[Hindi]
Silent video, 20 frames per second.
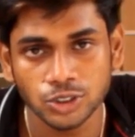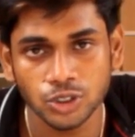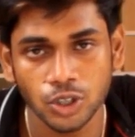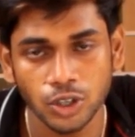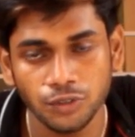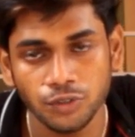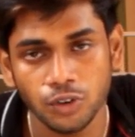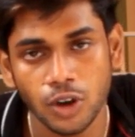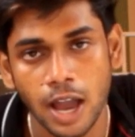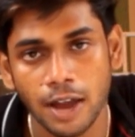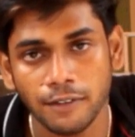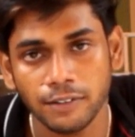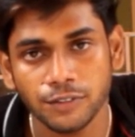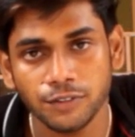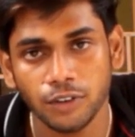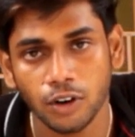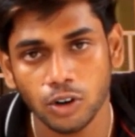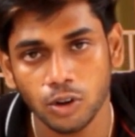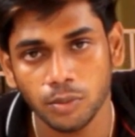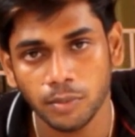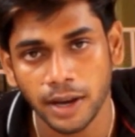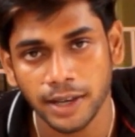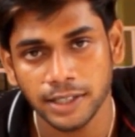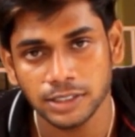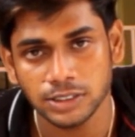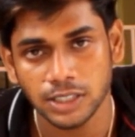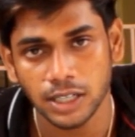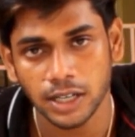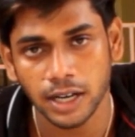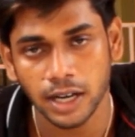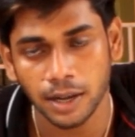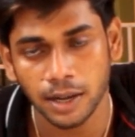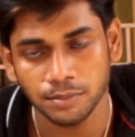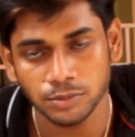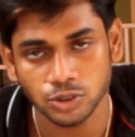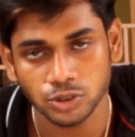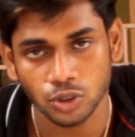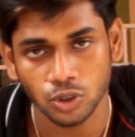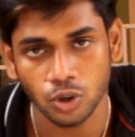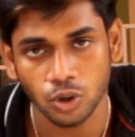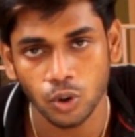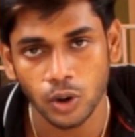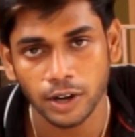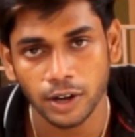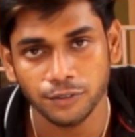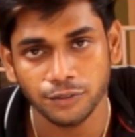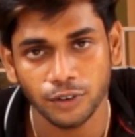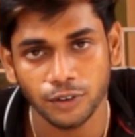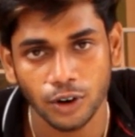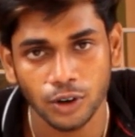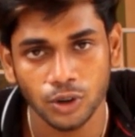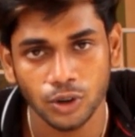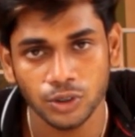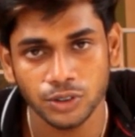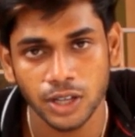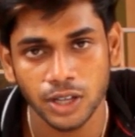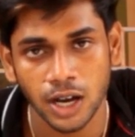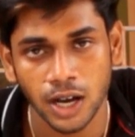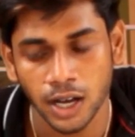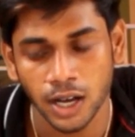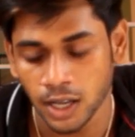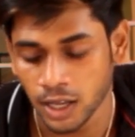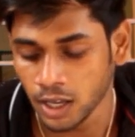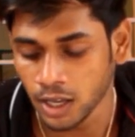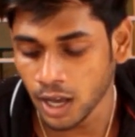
सो इफ़ यू हैवन फॉलो माई इंस्टाग्राम सो गो एंड फॉलो द